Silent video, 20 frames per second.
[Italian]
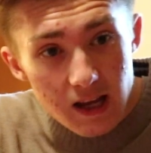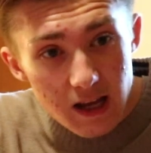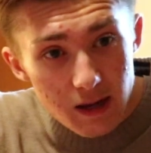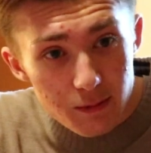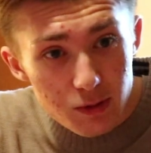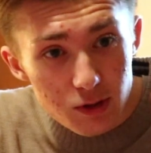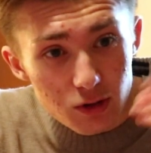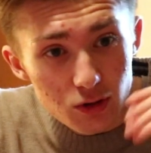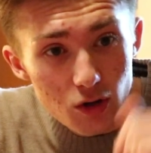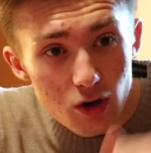
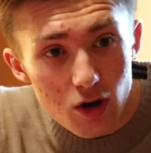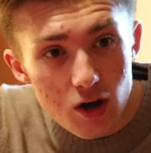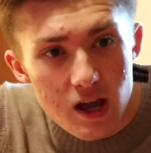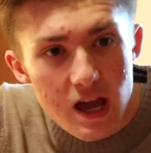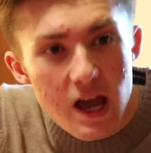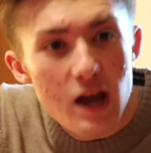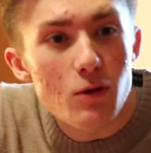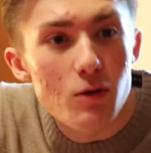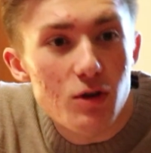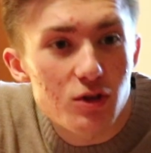capito?
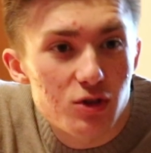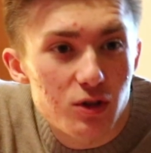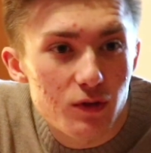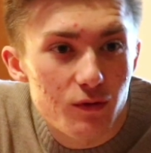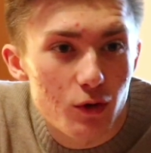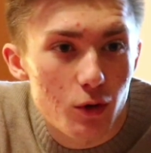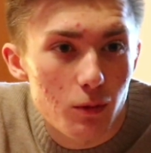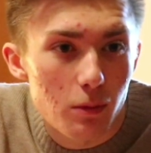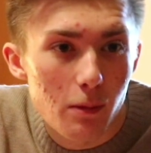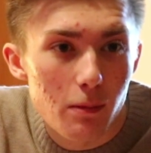E questo è
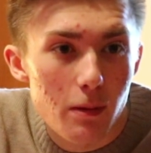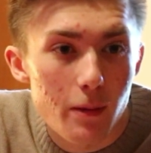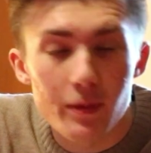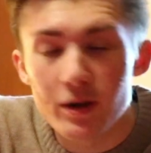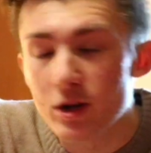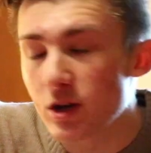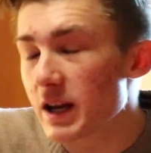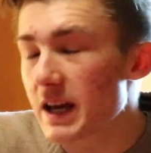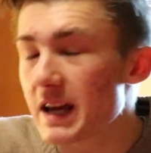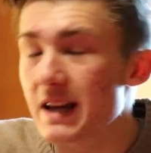il vero problema,
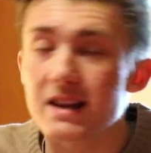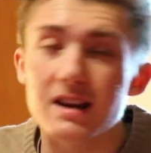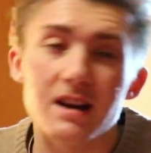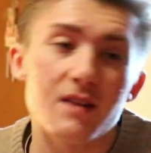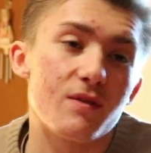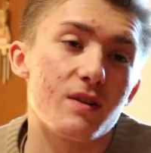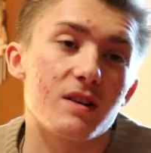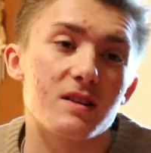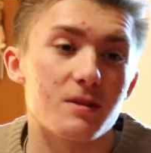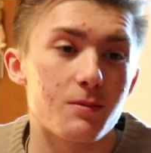non è che le
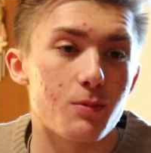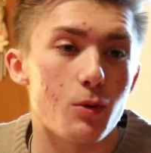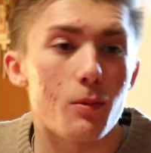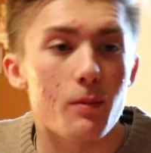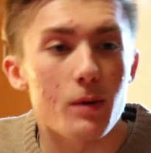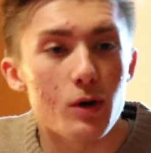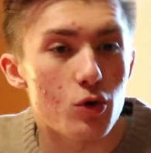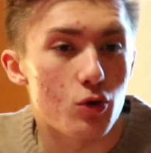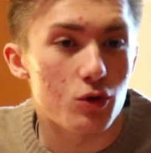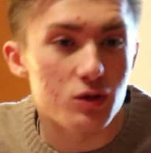reflex
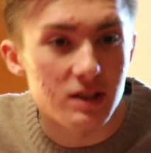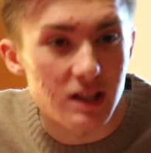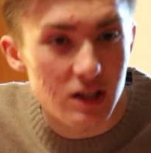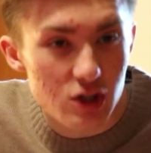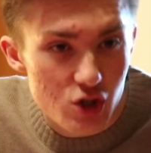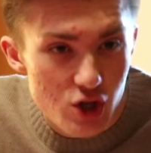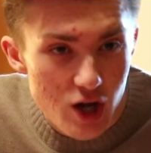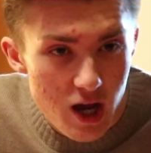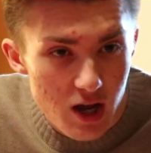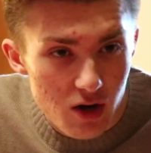piombano così
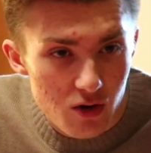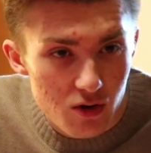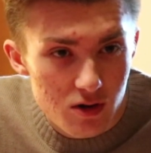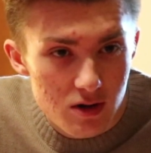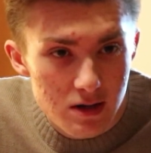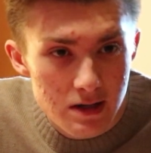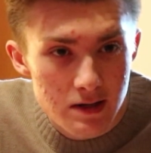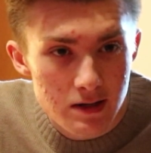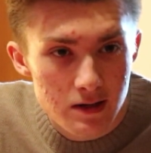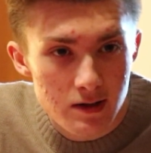dal
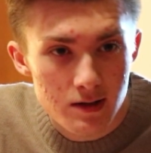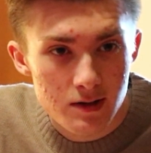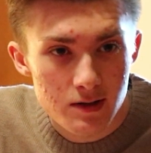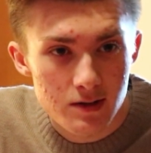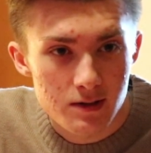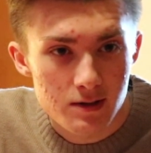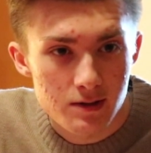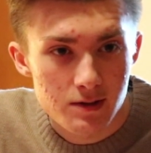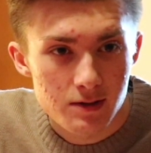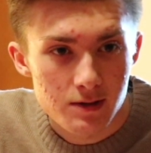cielo. Dal
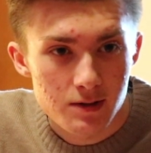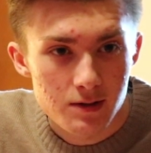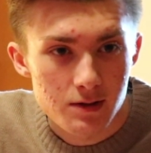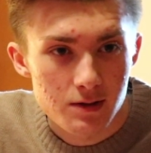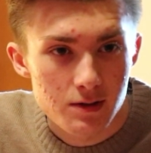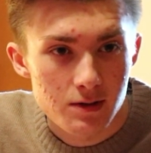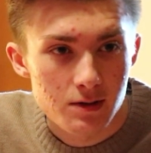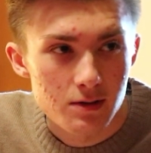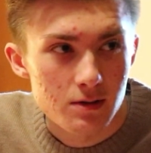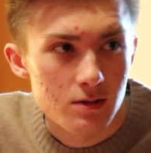cielo no
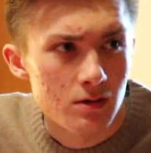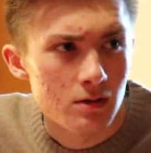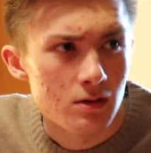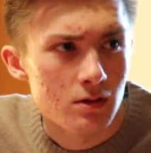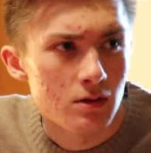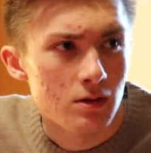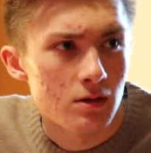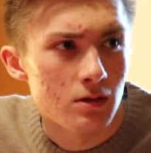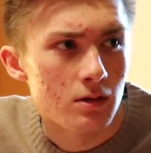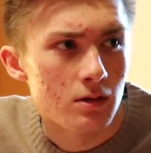da te